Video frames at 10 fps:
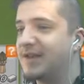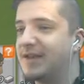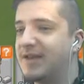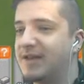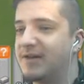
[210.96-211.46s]

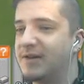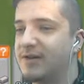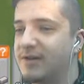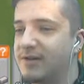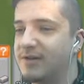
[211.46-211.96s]
Et
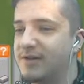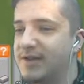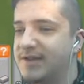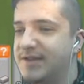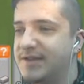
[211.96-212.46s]
euh,
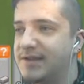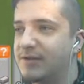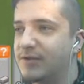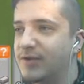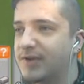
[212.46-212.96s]
ici c'est
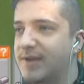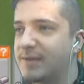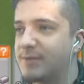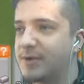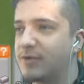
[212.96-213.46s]
le
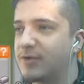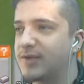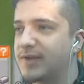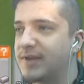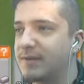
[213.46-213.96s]
totem, le
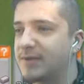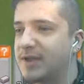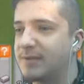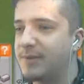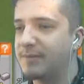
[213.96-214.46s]
totem
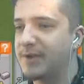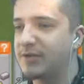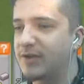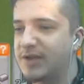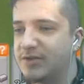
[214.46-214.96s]
qui permet de
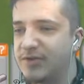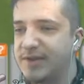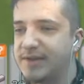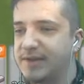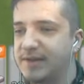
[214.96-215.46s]

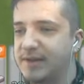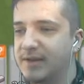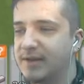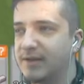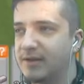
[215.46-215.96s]
ressusciter
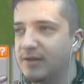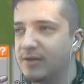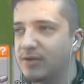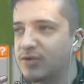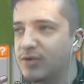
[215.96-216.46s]
euh,
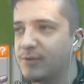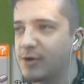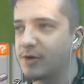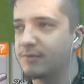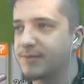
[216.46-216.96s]
quand tu es
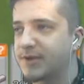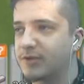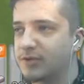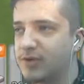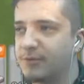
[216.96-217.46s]
mort. Parce que
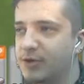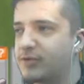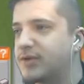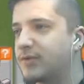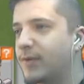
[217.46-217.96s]
quand tu es mort,
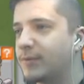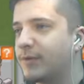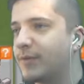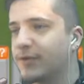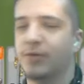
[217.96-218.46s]
tu es sous forme de
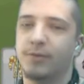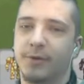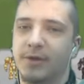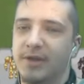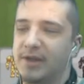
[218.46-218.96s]

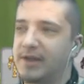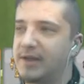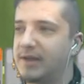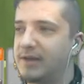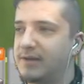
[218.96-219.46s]
fantôme,
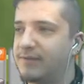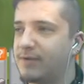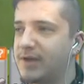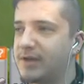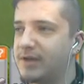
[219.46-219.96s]
et il
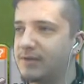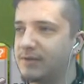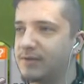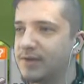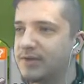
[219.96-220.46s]
faut aller
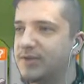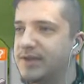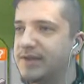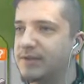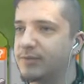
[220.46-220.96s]
euh,
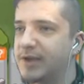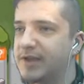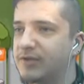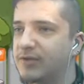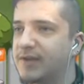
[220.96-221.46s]
ressusciter auprès
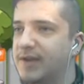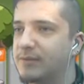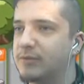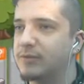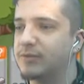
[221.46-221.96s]
d'un
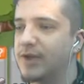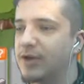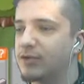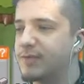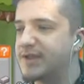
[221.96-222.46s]
totem ou d'un
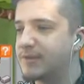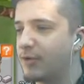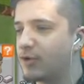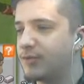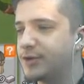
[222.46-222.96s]
autre
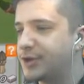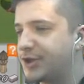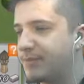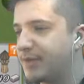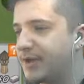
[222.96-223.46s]
bâtiment comme une
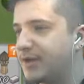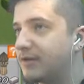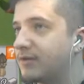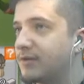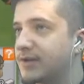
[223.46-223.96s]
chapelle,
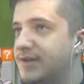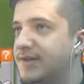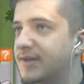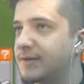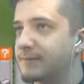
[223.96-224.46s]
euh, etc.